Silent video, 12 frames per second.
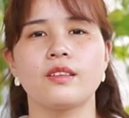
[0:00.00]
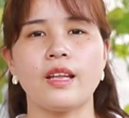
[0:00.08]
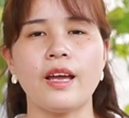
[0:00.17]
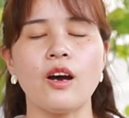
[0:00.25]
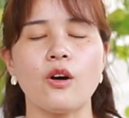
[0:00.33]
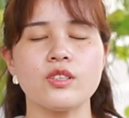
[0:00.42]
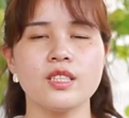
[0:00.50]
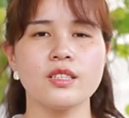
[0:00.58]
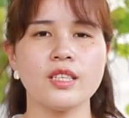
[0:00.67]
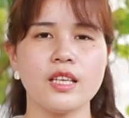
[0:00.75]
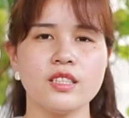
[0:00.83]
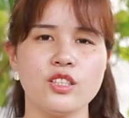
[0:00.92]
大家好，
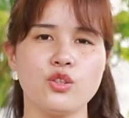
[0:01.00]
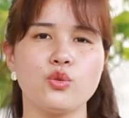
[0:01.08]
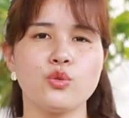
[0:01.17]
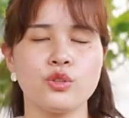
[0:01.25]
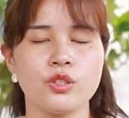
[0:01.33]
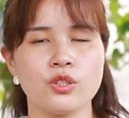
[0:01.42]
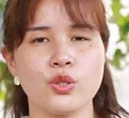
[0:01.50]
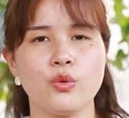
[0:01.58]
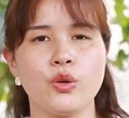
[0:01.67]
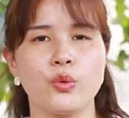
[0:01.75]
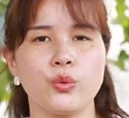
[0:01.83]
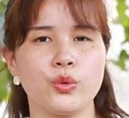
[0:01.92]
现在进入四
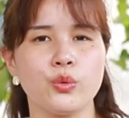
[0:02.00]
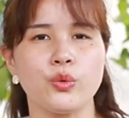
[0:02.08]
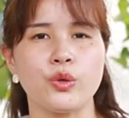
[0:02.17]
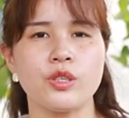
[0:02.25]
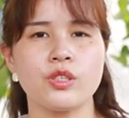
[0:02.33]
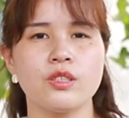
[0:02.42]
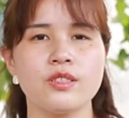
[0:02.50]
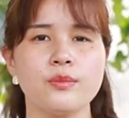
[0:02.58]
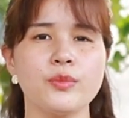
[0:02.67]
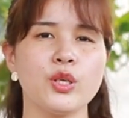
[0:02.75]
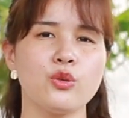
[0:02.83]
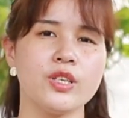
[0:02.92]
月，温度回升，
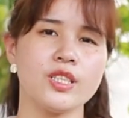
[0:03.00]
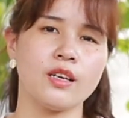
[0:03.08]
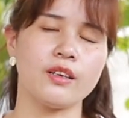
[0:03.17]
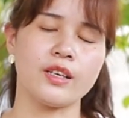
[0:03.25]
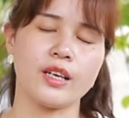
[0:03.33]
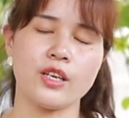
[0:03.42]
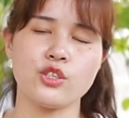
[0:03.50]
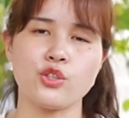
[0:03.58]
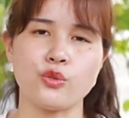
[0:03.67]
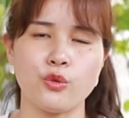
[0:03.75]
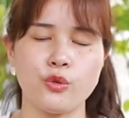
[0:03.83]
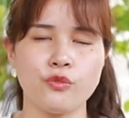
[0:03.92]
金边瑞香呢也开
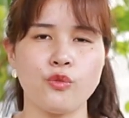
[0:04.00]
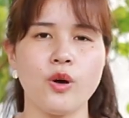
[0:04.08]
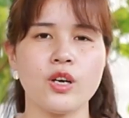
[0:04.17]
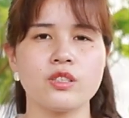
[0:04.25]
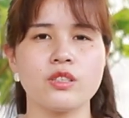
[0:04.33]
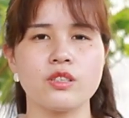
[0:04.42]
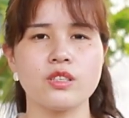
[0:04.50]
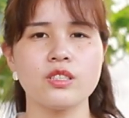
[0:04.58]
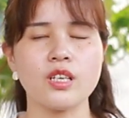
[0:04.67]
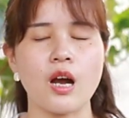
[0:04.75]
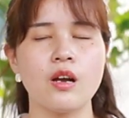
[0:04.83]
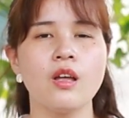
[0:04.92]
始恢复旺盛的
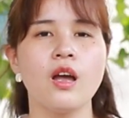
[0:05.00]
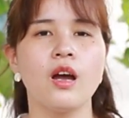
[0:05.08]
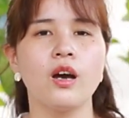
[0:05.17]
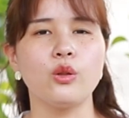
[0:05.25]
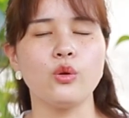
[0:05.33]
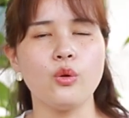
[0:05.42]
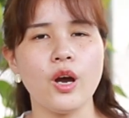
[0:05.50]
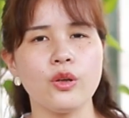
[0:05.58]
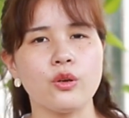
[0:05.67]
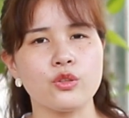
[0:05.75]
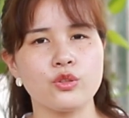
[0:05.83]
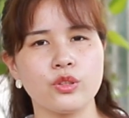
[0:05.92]
生长。很多花
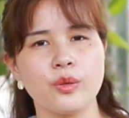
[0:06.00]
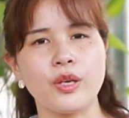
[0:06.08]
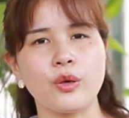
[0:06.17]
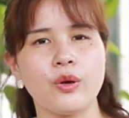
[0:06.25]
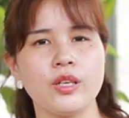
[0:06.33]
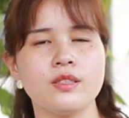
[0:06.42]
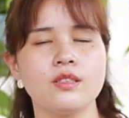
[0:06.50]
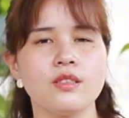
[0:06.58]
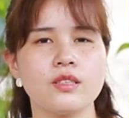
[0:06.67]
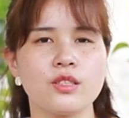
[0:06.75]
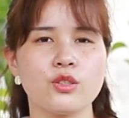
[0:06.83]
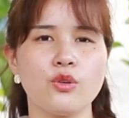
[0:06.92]
友呢就特别关
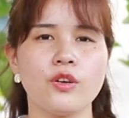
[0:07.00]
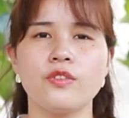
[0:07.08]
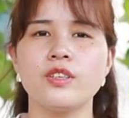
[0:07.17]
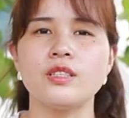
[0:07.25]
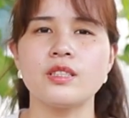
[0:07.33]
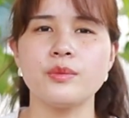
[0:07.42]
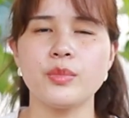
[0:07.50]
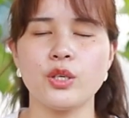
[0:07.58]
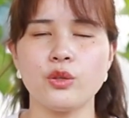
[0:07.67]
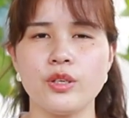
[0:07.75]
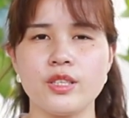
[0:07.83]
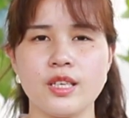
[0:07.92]
心四月份金
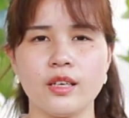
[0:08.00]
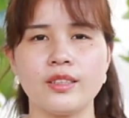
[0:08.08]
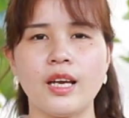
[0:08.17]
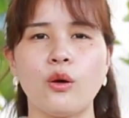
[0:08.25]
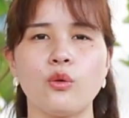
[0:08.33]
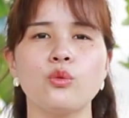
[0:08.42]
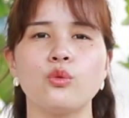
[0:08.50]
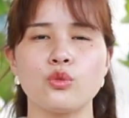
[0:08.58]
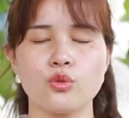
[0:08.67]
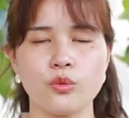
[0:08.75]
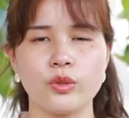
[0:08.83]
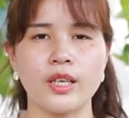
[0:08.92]
边瑞香养护
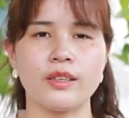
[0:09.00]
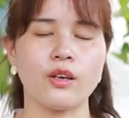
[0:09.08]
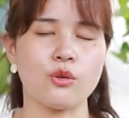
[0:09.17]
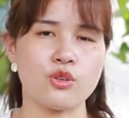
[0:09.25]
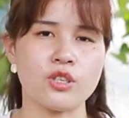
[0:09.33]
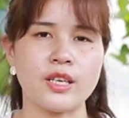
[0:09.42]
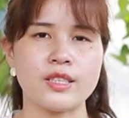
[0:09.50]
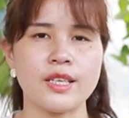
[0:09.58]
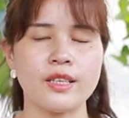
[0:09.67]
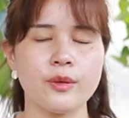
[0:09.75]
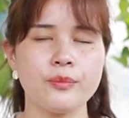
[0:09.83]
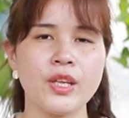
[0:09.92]
重点到底是哪
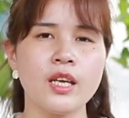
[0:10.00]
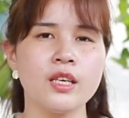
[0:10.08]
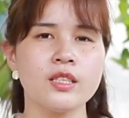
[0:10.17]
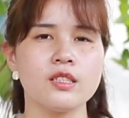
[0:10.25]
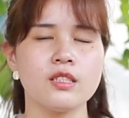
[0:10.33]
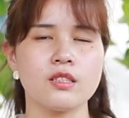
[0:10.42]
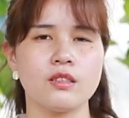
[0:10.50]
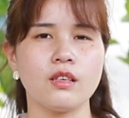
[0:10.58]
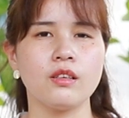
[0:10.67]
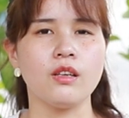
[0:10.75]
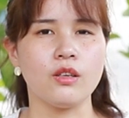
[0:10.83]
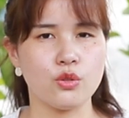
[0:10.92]
些呢？其实
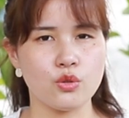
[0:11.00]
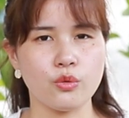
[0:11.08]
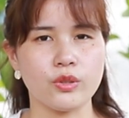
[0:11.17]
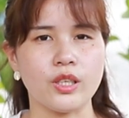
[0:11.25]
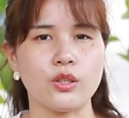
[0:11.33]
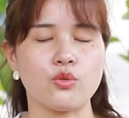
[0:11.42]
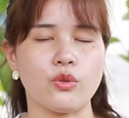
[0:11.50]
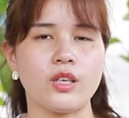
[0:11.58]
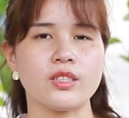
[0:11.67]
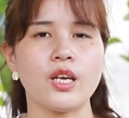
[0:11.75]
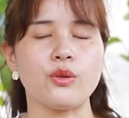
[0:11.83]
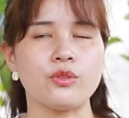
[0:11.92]
呢，重点主
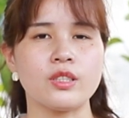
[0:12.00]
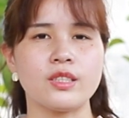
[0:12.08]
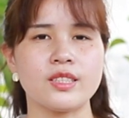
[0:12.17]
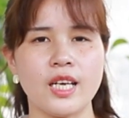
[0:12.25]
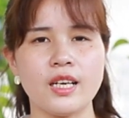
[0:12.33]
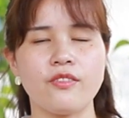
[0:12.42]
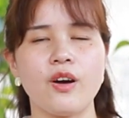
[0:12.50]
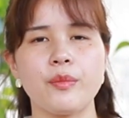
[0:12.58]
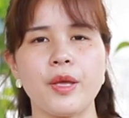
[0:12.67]
要在于这三个方